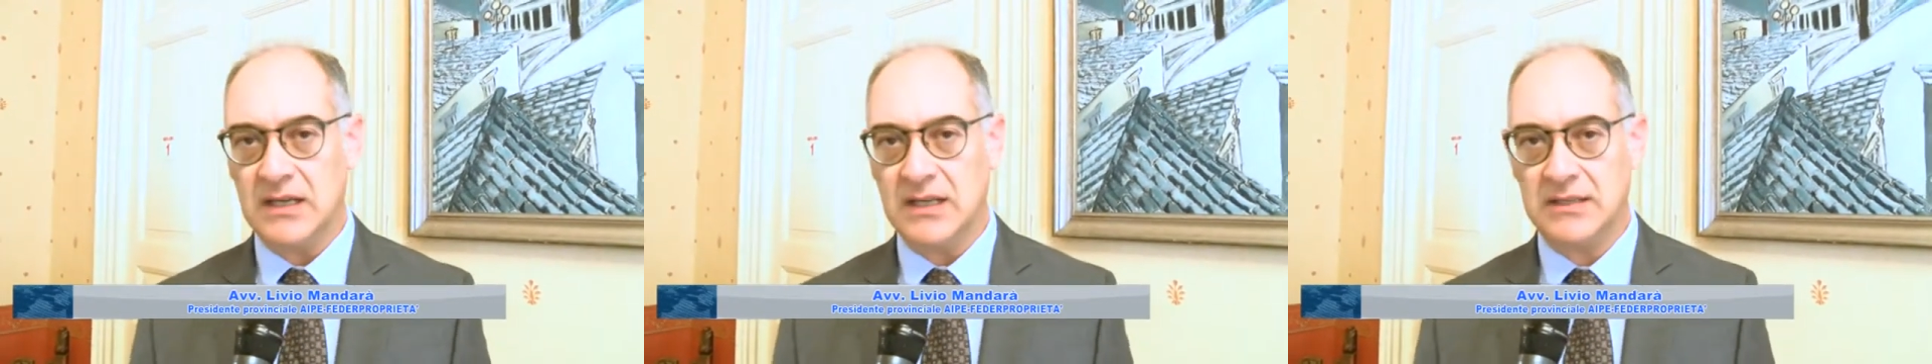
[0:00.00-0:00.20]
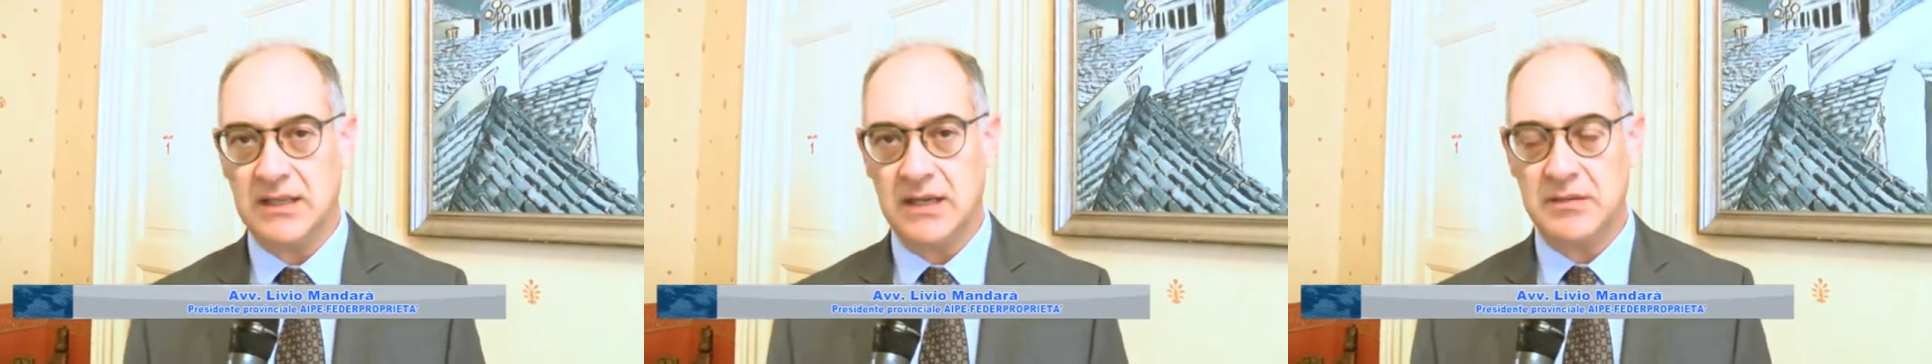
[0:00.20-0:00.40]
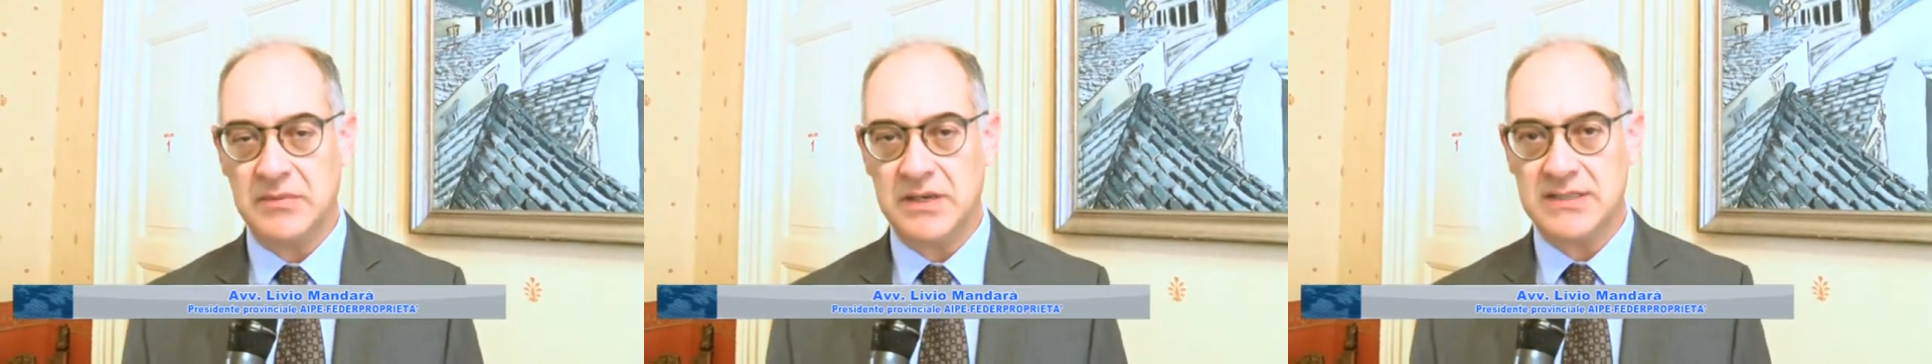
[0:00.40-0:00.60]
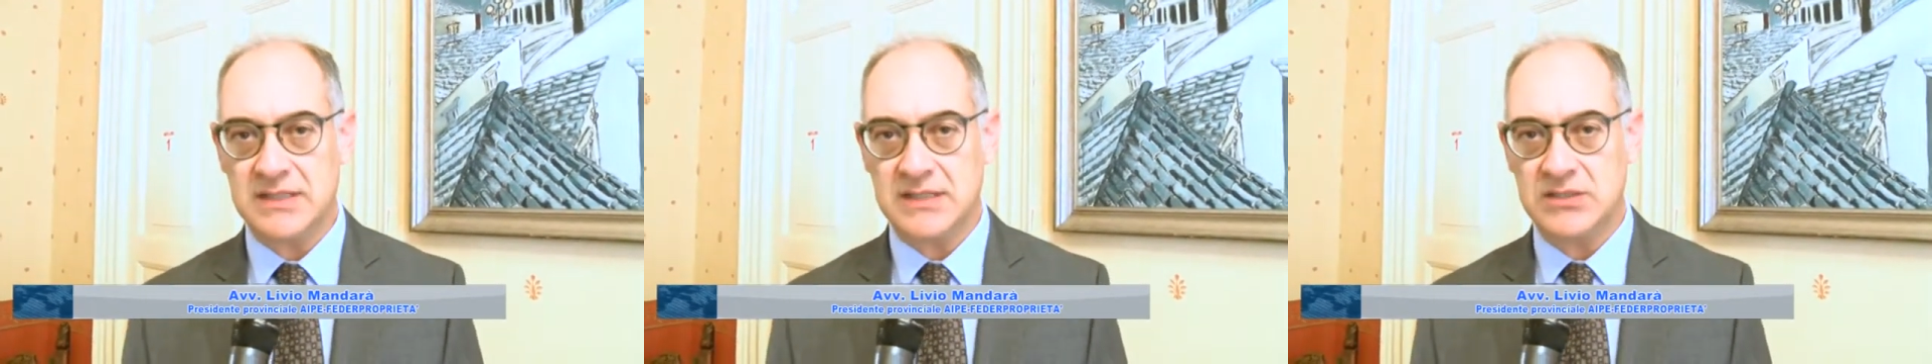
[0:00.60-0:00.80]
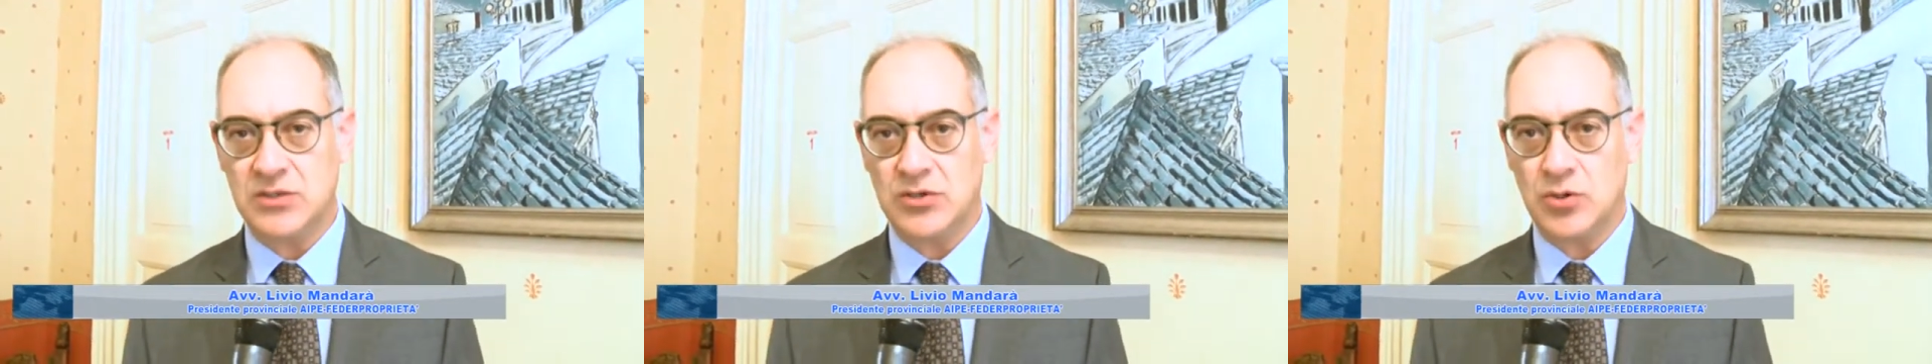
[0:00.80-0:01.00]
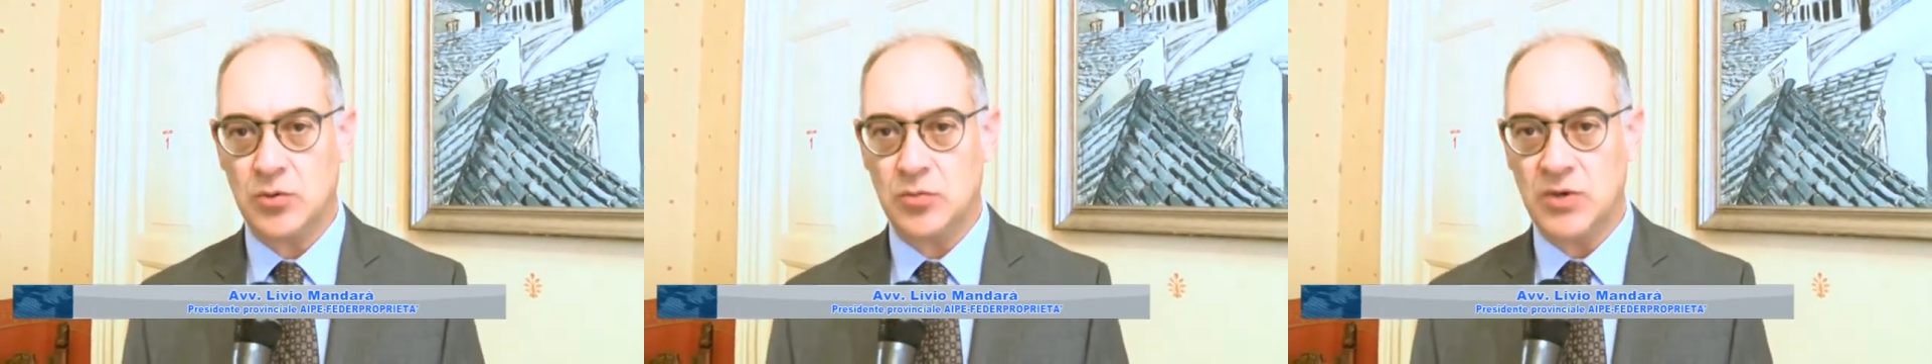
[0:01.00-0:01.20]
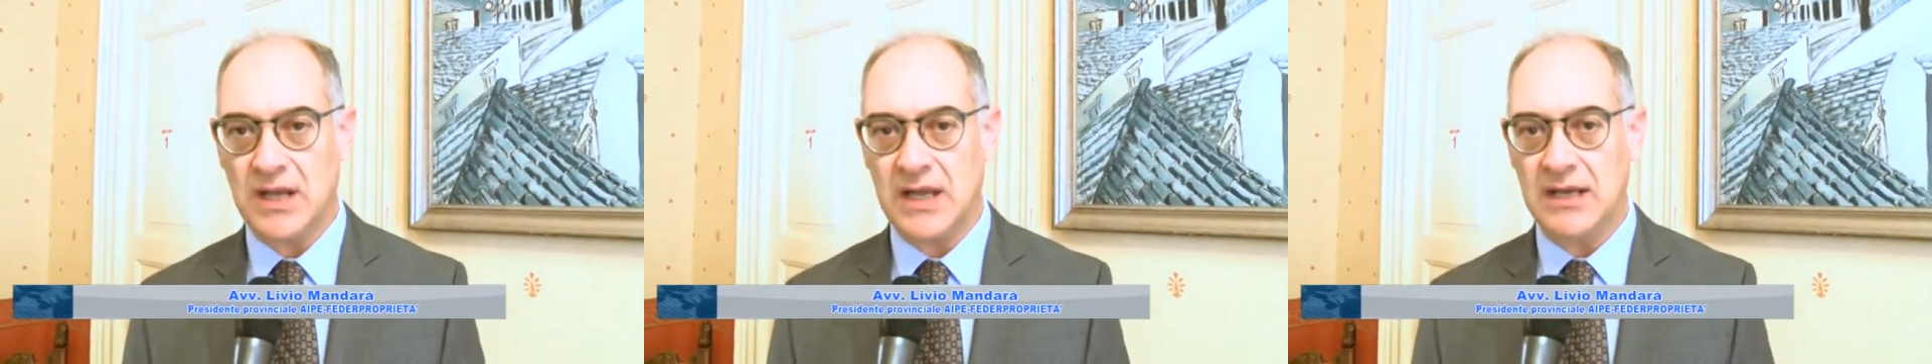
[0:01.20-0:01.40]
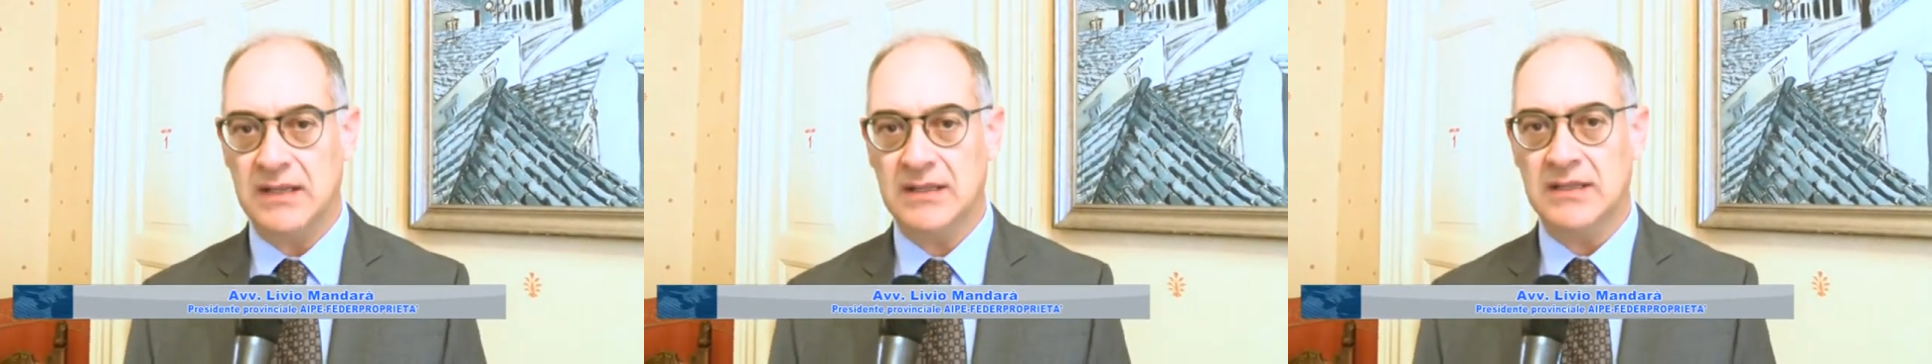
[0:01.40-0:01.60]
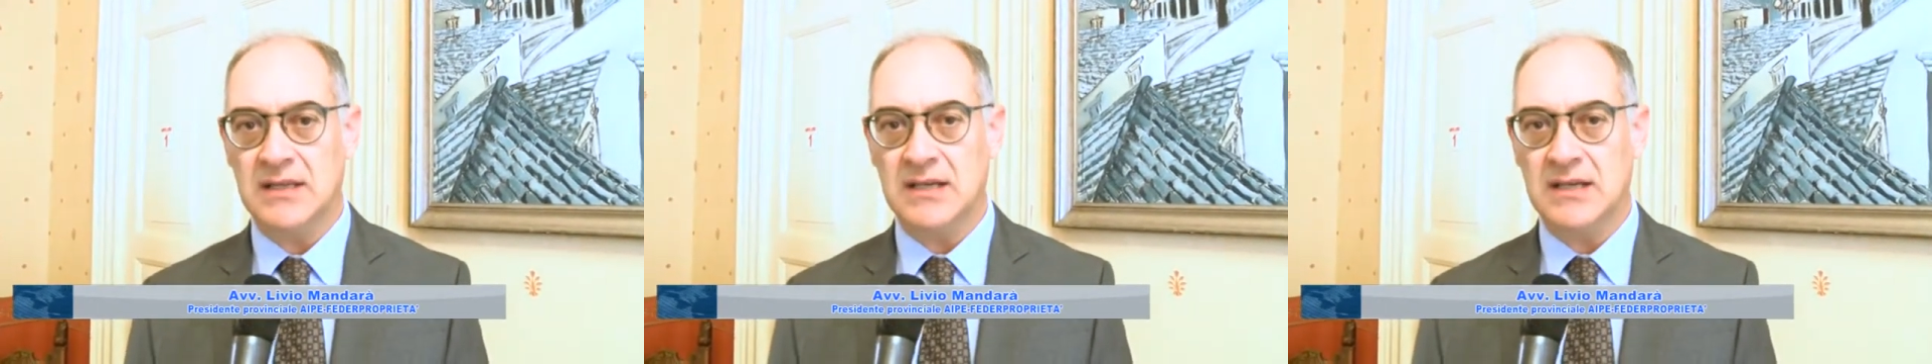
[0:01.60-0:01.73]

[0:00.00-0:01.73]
dell'amministrazione dell comunale.